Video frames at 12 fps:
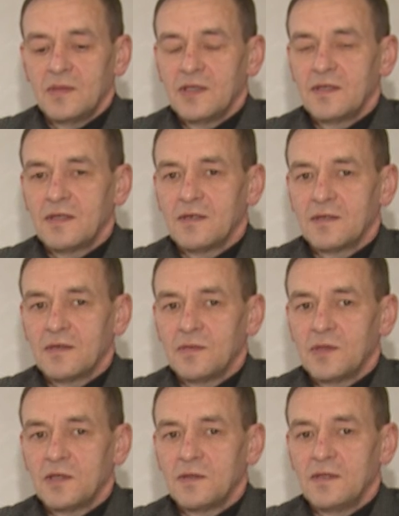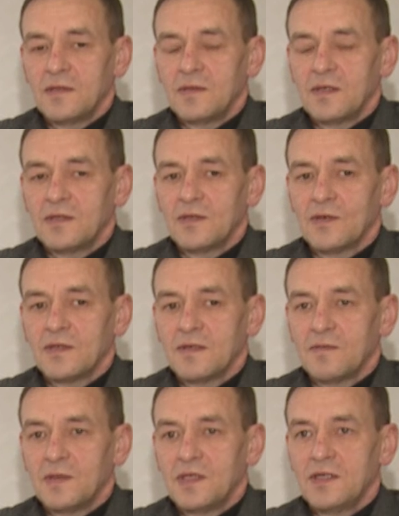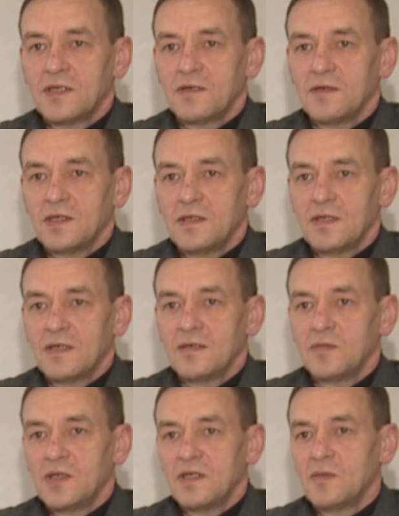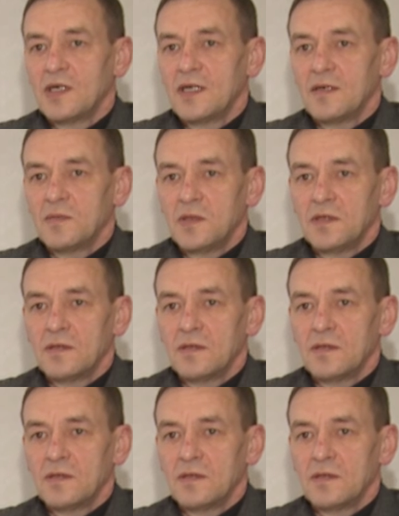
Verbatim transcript: Министерство природных ресурсов поддерживает на минимальном